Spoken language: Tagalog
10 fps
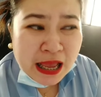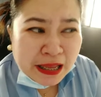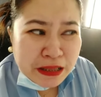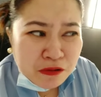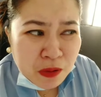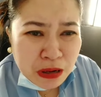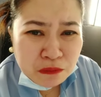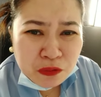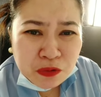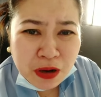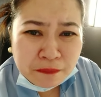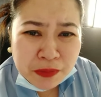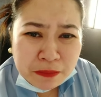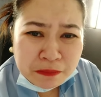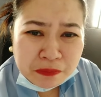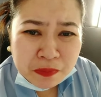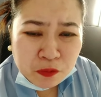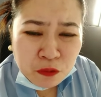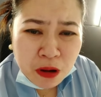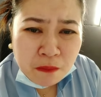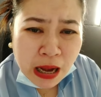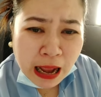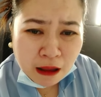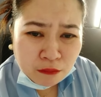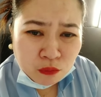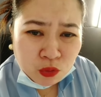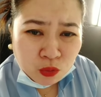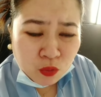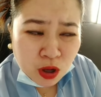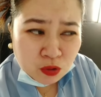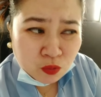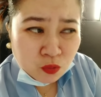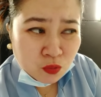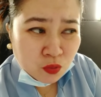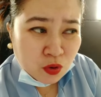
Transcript: Hindi ko alam kung yung laptop ko ang malabo o ano.